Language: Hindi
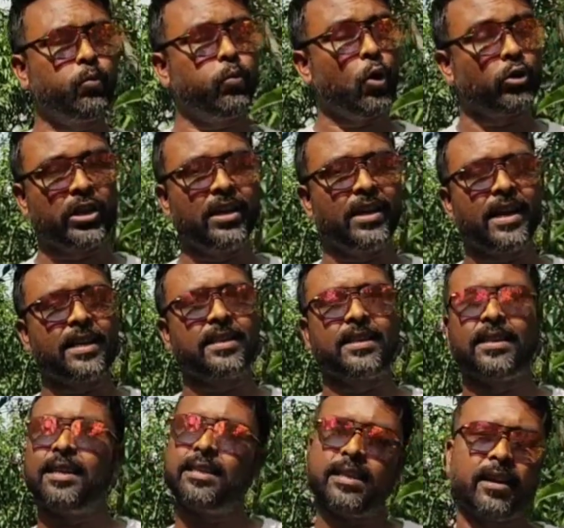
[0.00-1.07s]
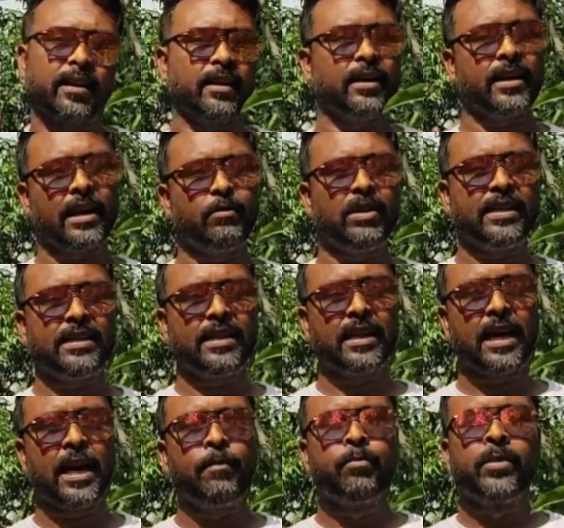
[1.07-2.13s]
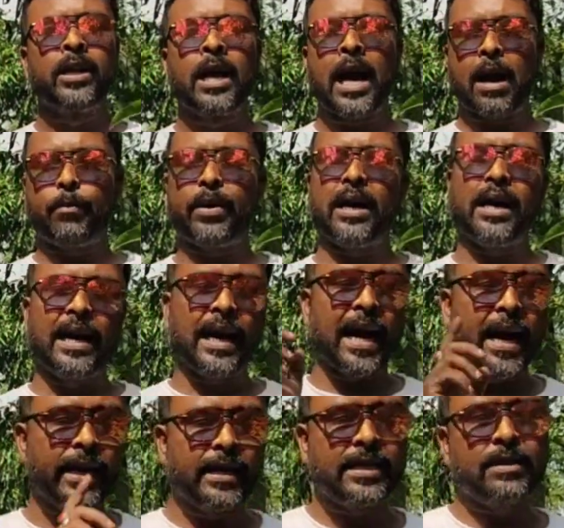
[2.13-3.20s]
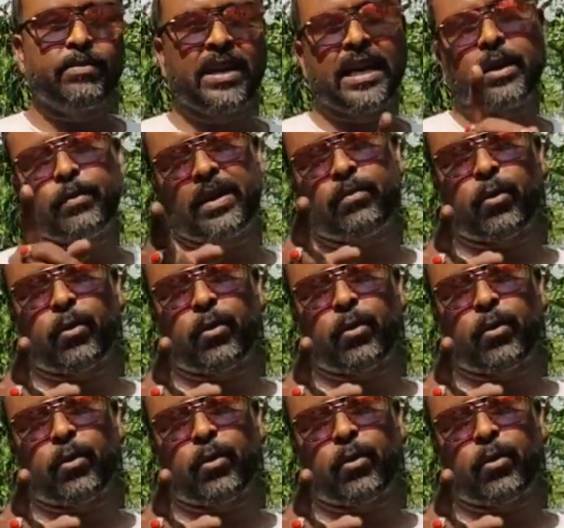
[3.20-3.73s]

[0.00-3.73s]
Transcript: पौधे लेना चाहते हैं सर्दी का टाइम लीजिएगा आपका लगाने से भी एक भी